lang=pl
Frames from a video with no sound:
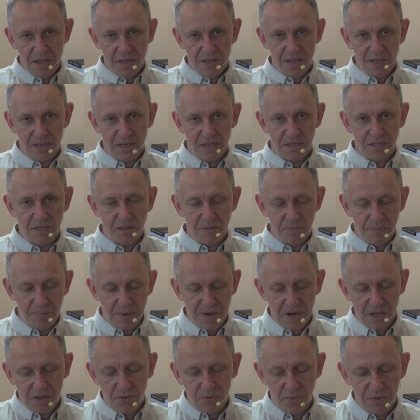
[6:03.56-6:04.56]
Natomiast
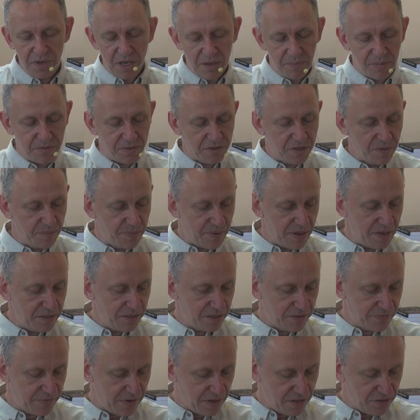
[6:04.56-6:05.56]
brakuje, proszę
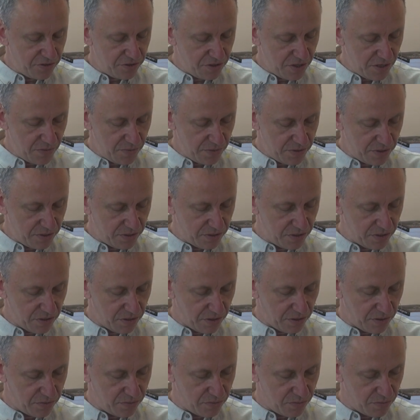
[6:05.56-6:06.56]
Państwa, dzieł
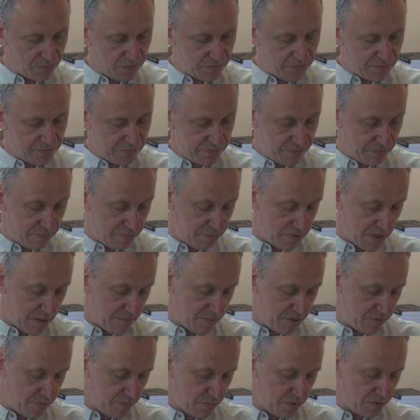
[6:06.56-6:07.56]
historyków, a
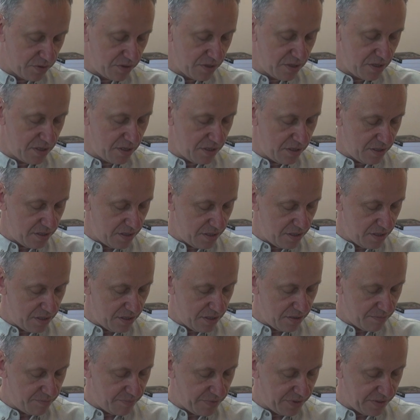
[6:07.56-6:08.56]
być może
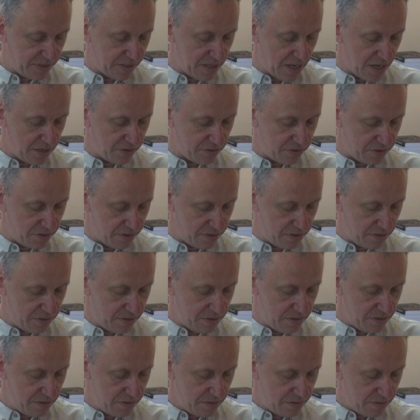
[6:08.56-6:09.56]
i pisarzy,
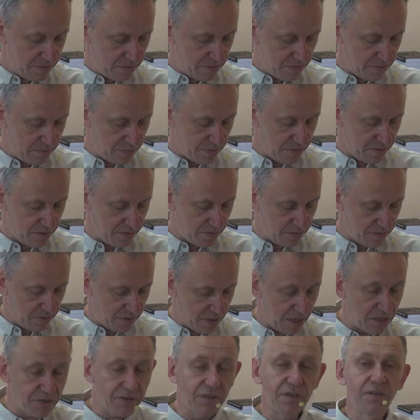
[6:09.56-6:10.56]
bo
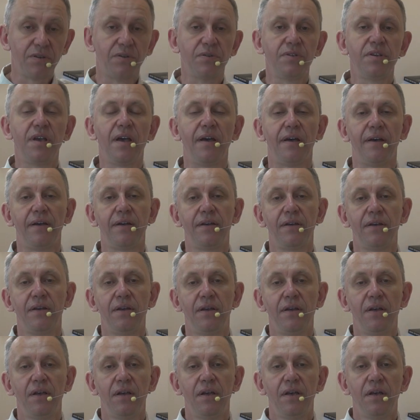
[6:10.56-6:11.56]
dlaczego nie,
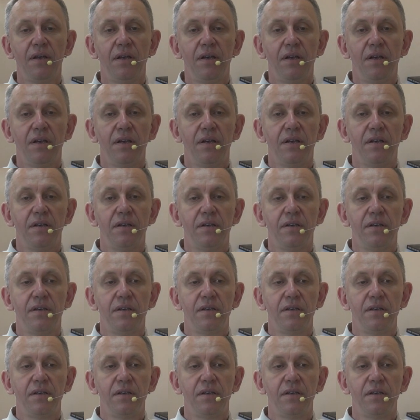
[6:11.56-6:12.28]
y,